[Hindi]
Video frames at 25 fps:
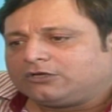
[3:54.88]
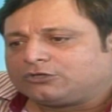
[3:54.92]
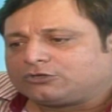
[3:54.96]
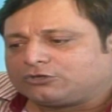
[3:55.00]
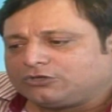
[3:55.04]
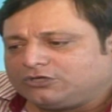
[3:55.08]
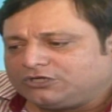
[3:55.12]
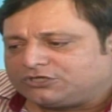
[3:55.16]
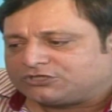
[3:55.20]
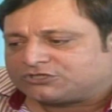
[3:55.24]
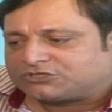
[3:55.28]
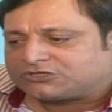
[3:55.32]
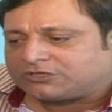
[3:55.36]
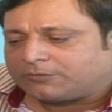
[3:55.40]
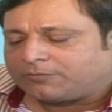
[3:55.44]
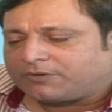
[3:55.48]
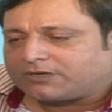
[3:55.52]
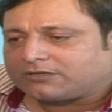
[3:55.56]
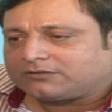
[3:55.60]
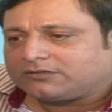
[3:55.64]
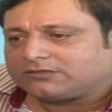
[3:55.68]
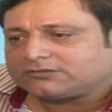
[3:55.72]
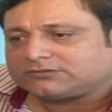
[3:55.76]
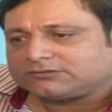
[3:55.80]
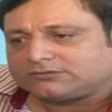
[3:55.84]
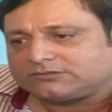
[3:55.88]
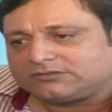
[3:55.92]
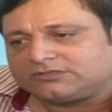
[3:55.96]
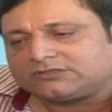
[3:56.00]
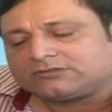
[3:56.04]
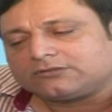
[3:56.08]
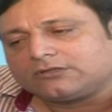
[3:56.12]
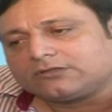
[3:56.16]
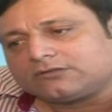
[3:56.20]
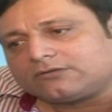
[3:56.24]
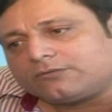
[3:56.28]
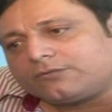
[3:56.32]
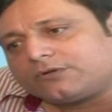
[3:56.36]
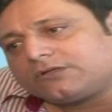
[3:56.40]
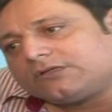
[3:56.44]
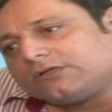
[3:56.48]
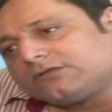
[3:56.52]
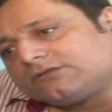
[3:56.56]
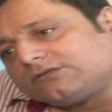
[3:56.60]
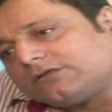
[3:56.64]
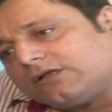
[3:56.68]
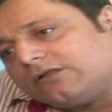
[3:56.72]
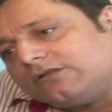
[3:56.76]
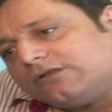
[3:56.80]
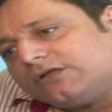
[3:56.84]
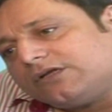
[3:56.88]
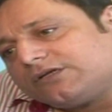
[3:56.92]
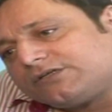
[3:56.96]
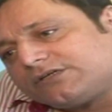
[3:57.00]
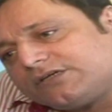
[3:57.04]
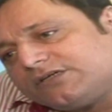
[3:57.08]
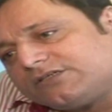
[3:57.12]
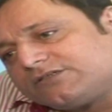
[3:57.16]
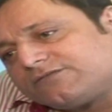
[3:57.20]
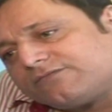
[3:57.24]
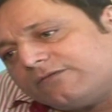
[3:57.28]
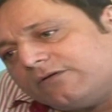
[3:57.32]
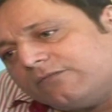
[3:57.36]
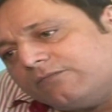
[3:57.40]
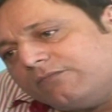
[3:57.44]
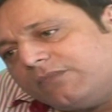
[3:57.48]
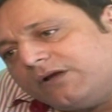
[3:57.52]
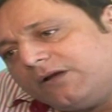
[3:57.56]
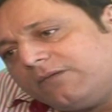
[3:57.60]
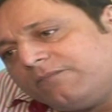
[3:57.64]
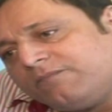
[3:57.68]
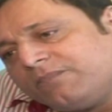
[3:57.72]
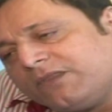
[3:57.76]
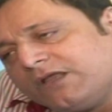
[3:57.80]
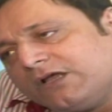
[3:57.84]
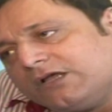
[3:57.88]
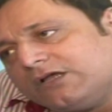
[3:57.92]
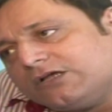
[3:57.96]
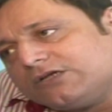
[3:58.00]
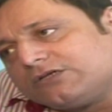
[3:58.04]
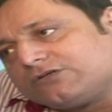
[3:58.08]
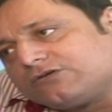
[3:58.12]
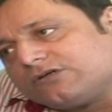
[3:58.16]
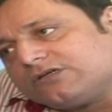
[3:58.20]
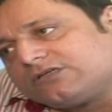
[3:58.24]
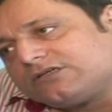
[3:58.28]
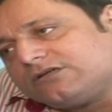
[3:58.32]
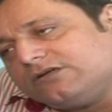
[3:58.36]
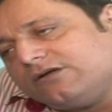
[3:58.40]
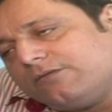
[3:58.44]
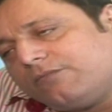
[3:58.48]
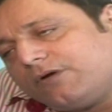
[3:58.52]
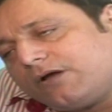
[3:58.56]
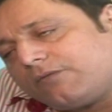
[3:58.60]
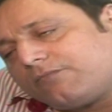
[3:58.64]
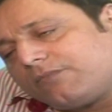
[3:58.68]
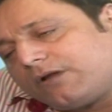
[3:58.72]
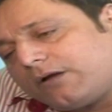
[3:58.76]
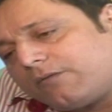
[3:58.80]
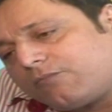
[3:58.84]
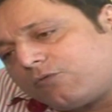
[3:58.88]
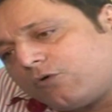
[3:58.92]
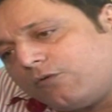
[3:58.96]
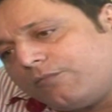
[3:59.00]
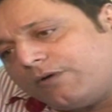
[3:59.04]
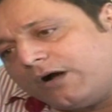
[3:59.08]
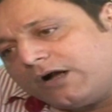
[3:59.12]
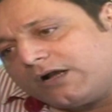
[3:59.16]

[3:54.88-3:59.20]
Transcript: इतनी ज़बरदस्त इतना ज़बरदस्त संदेश है इस फिल्म में सो इसलिए मैं अपने आपको